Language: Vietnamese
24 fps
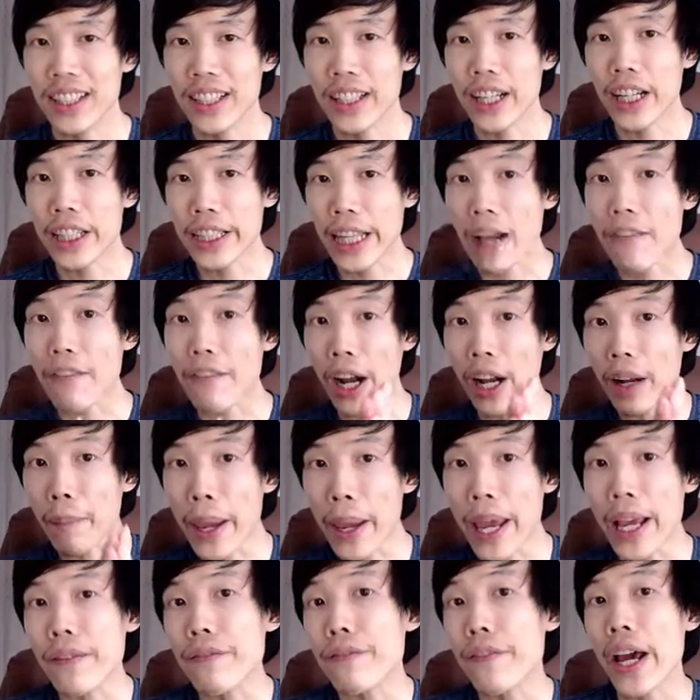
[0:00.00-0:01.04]
người ta vẫn
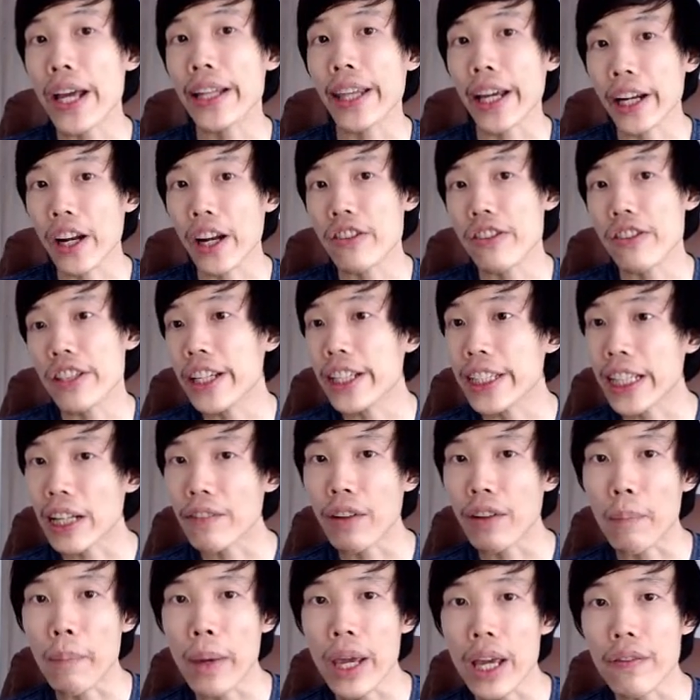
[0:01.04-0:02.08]
biết về technology người ta
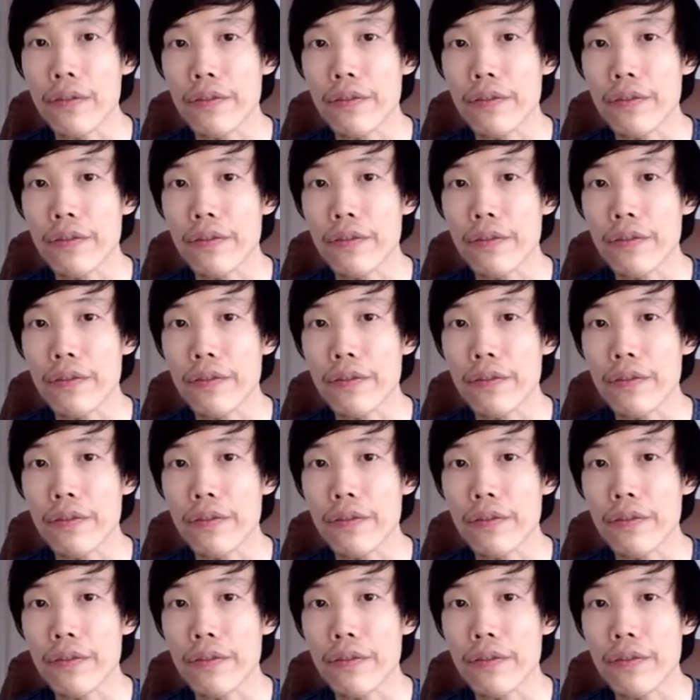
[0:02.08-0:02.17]
vẫn biết